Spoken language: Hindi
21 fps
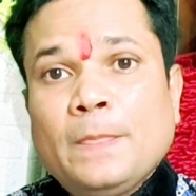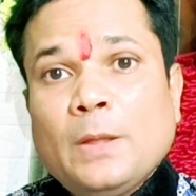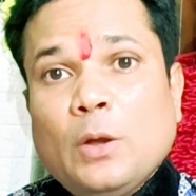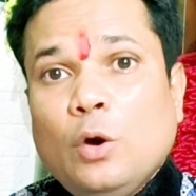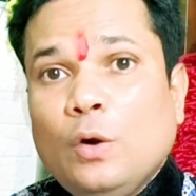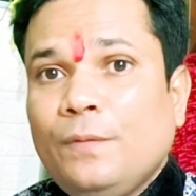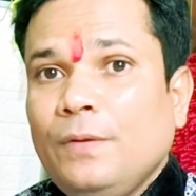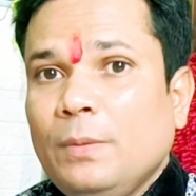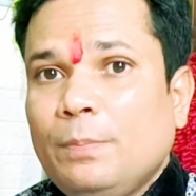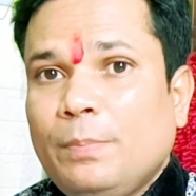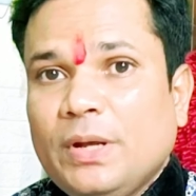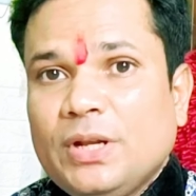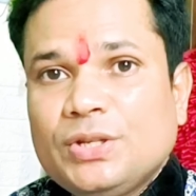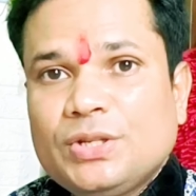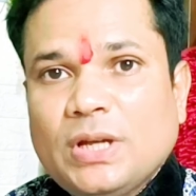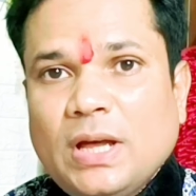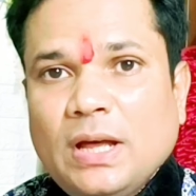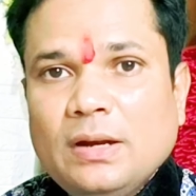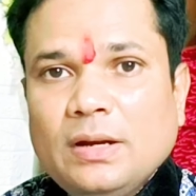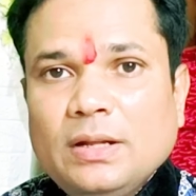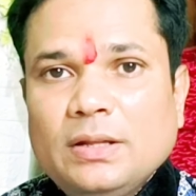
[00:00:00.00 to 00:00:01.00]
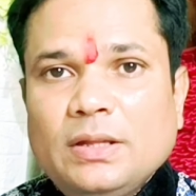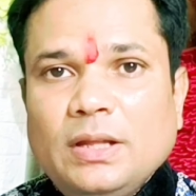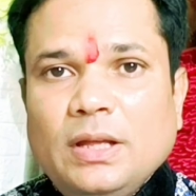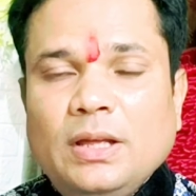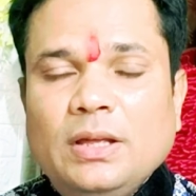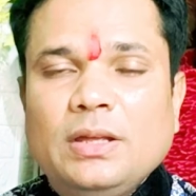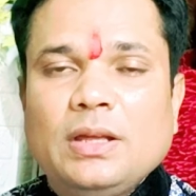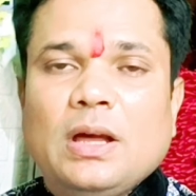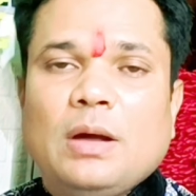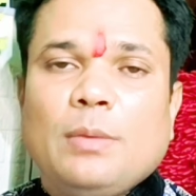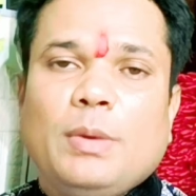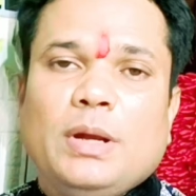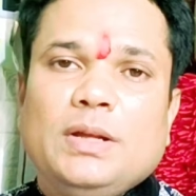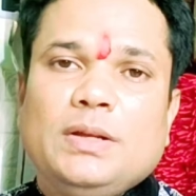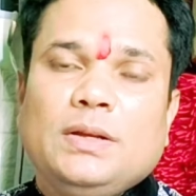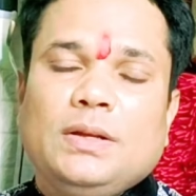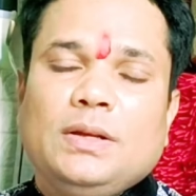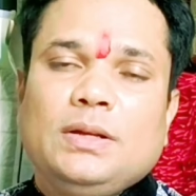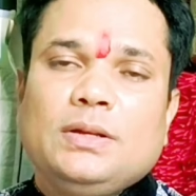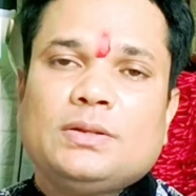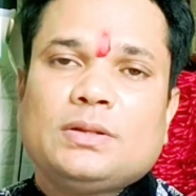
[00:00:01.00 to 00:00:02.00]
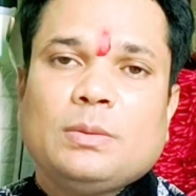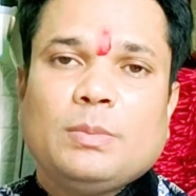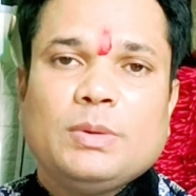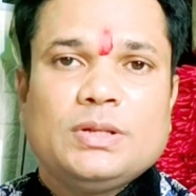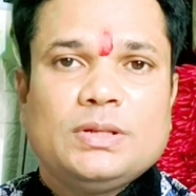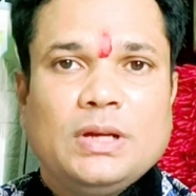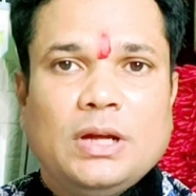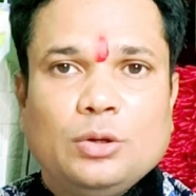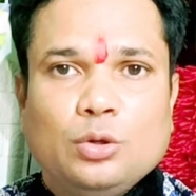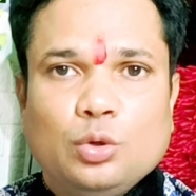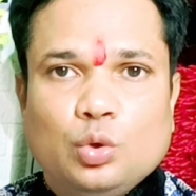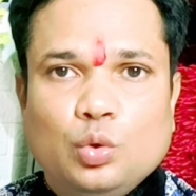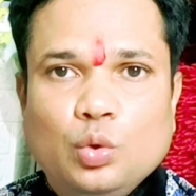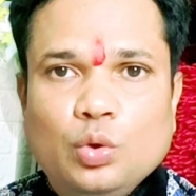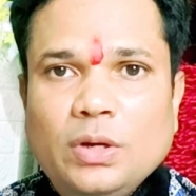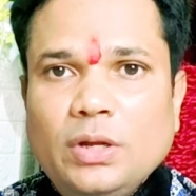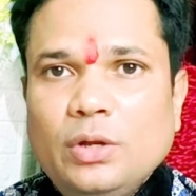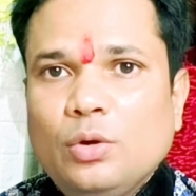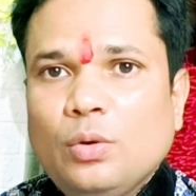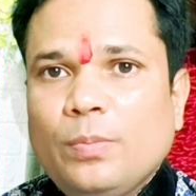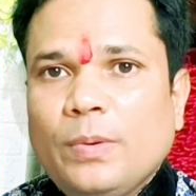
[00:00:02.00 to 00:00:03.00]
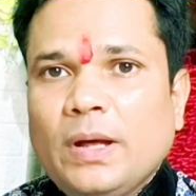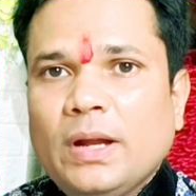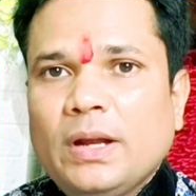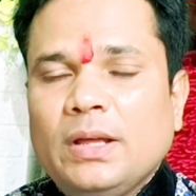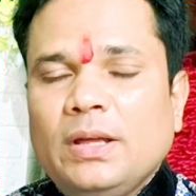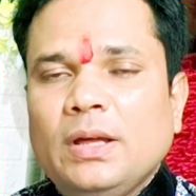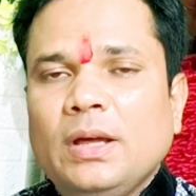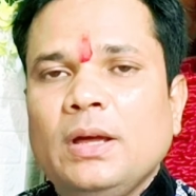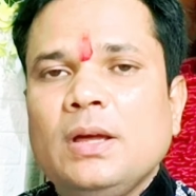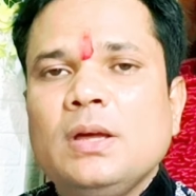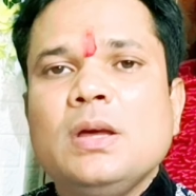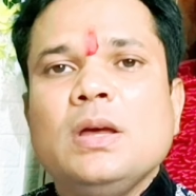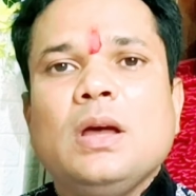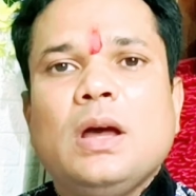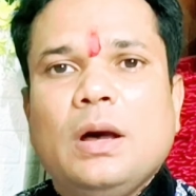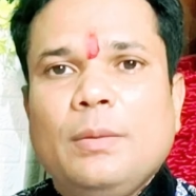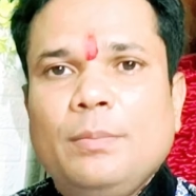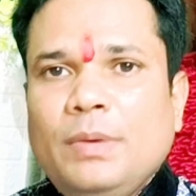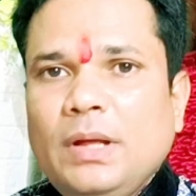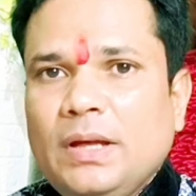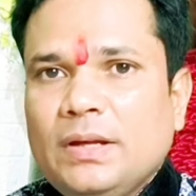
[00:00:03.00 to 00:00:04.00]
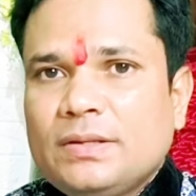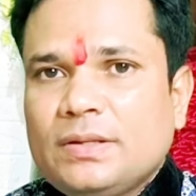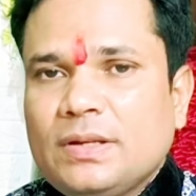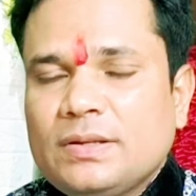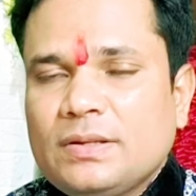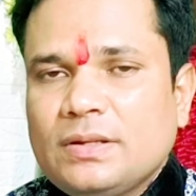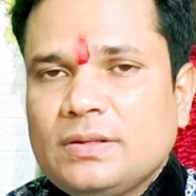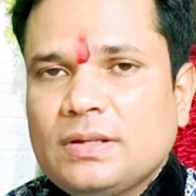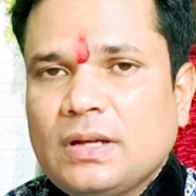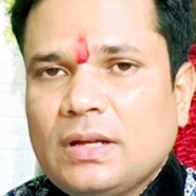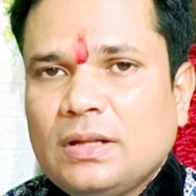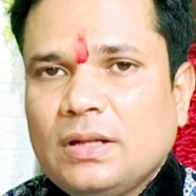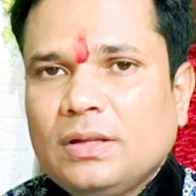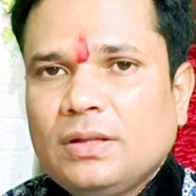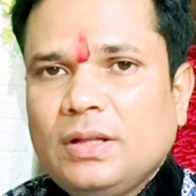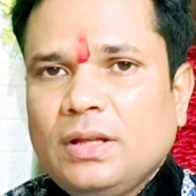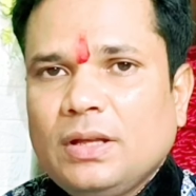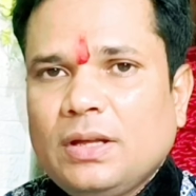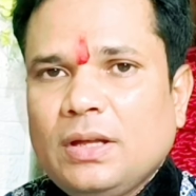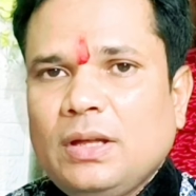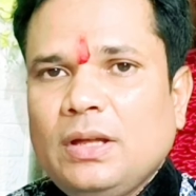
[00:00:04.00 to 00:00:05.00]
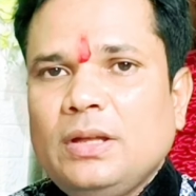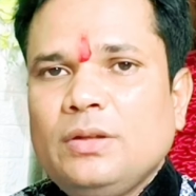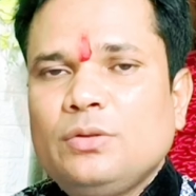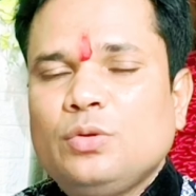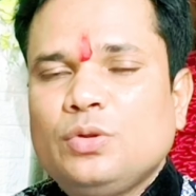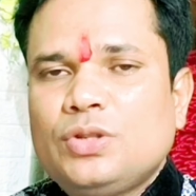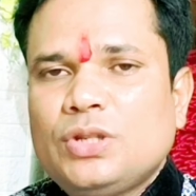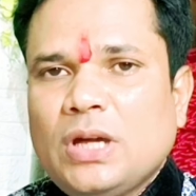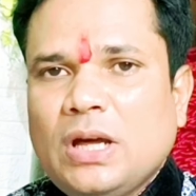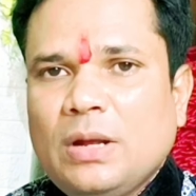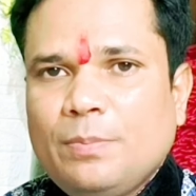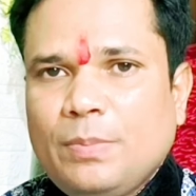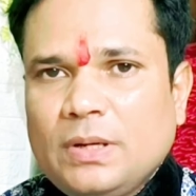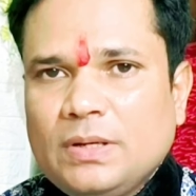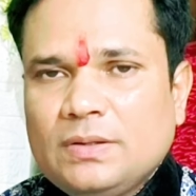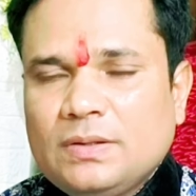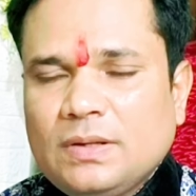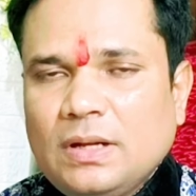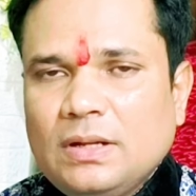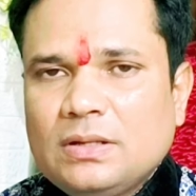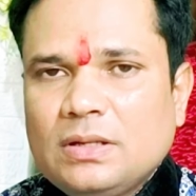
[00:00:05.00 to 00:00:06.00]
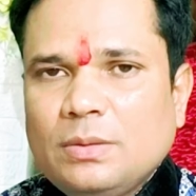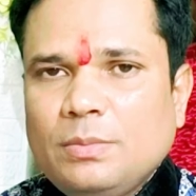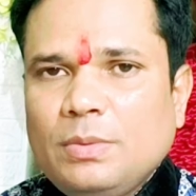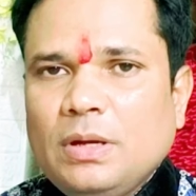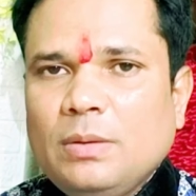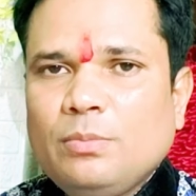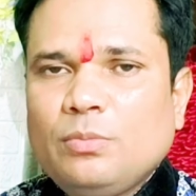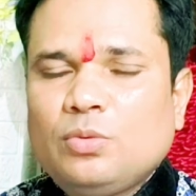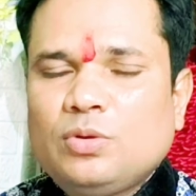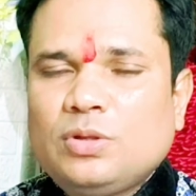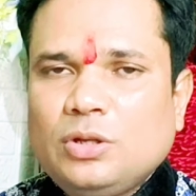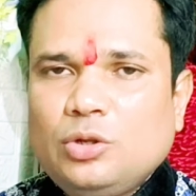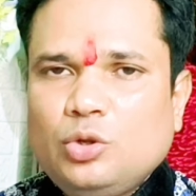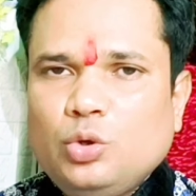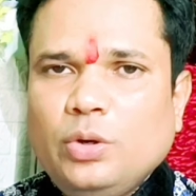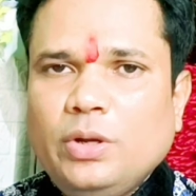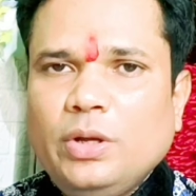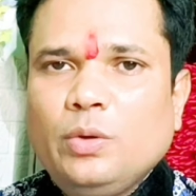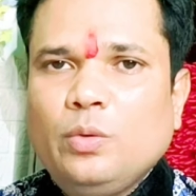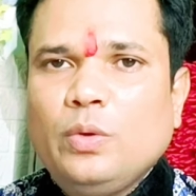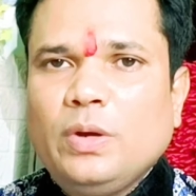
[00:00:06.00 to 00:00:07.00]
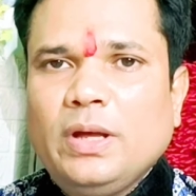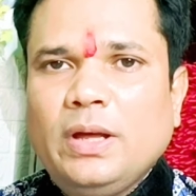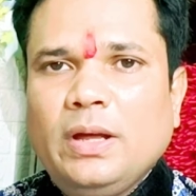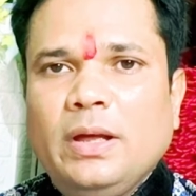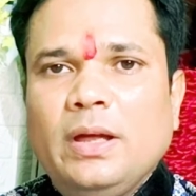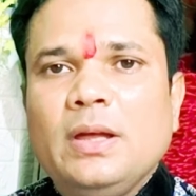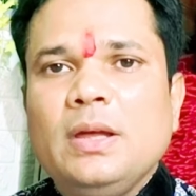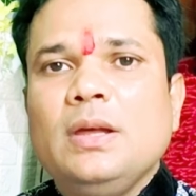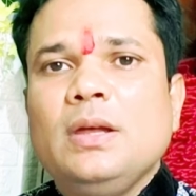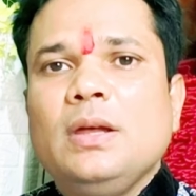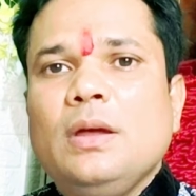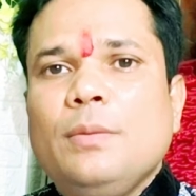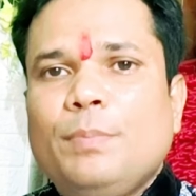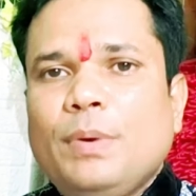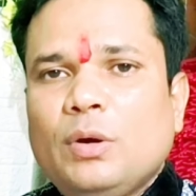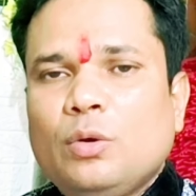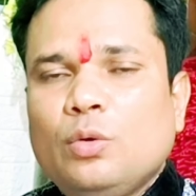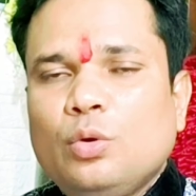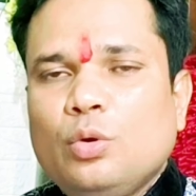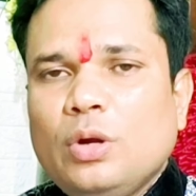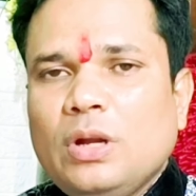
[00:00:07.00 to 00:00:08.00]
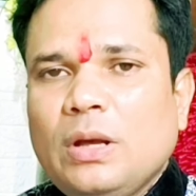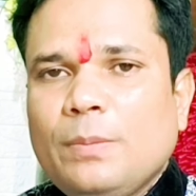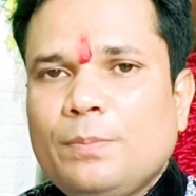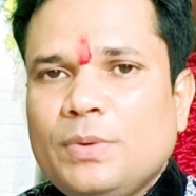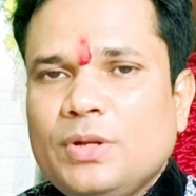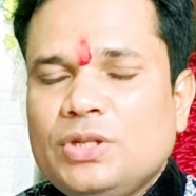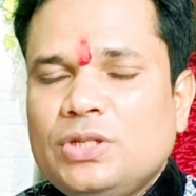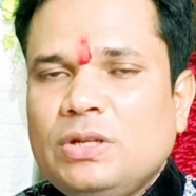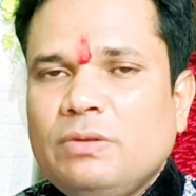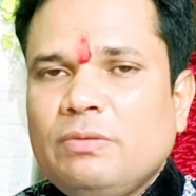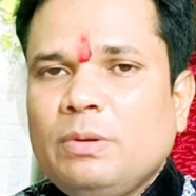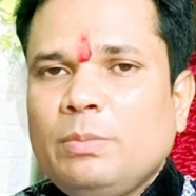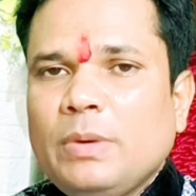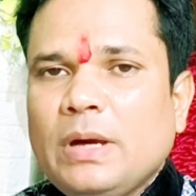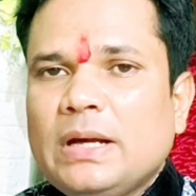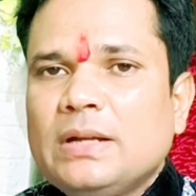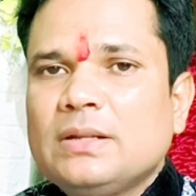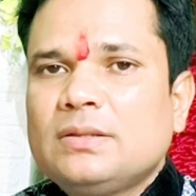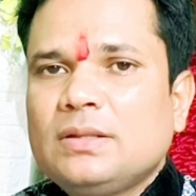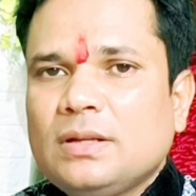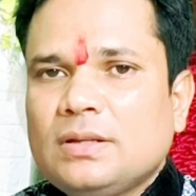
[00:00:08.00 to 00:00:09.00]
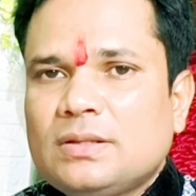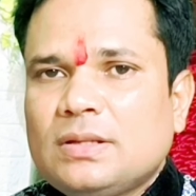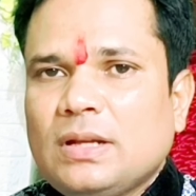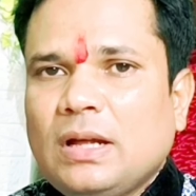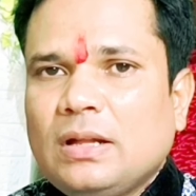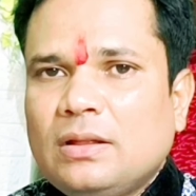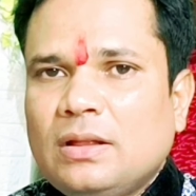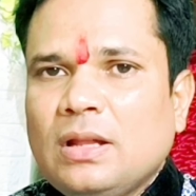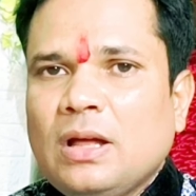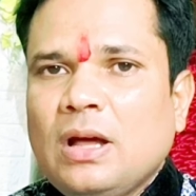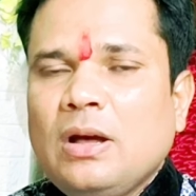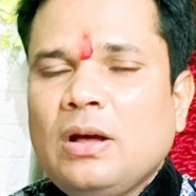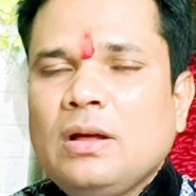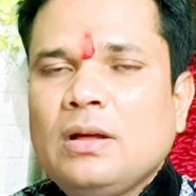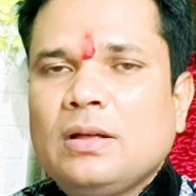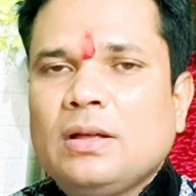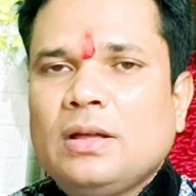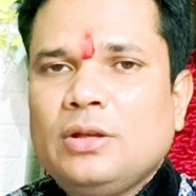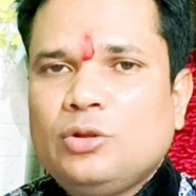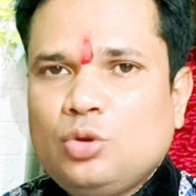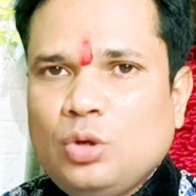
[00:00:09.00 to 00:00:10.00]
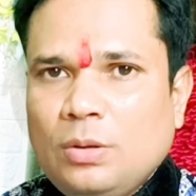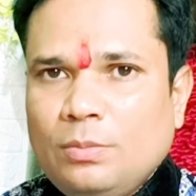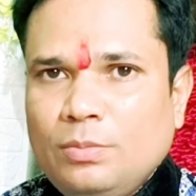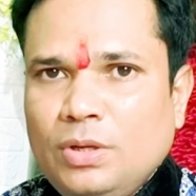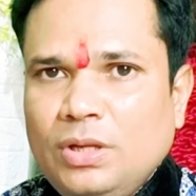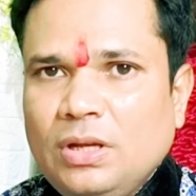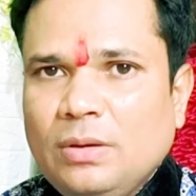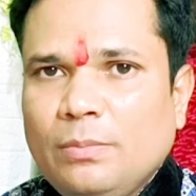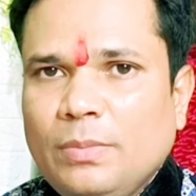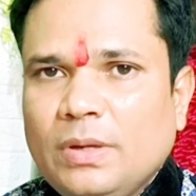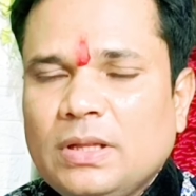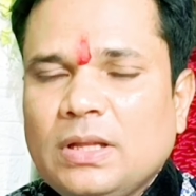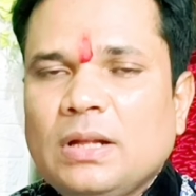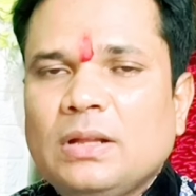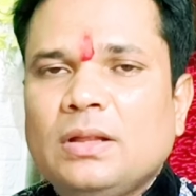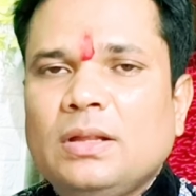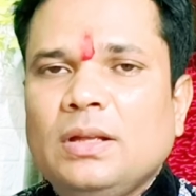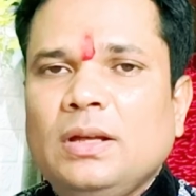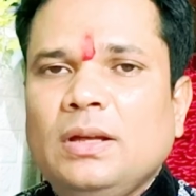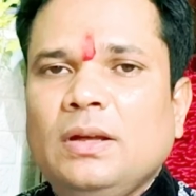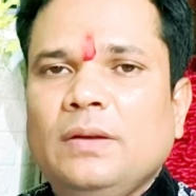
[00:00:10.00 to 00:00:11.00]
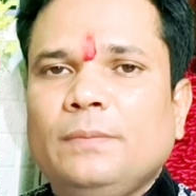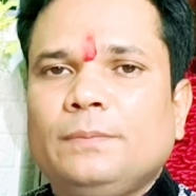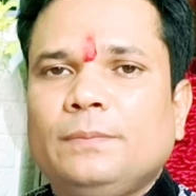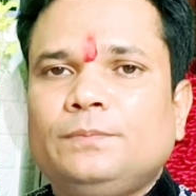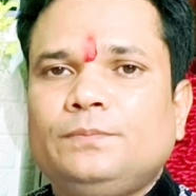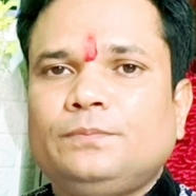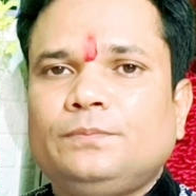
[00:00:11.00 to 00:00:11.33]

और फिर परेशान रहते हैं कि हमारी समस्या तो दूर नहीं हो पा रही है हमने ऐसे ऐसे साधक देखे हैं जो चार पांच साल से भी हमसे जुड़े हुए हैं पर उन्होंने अपने जीवन में आज तक साधना के जो हम नियम बताते हैं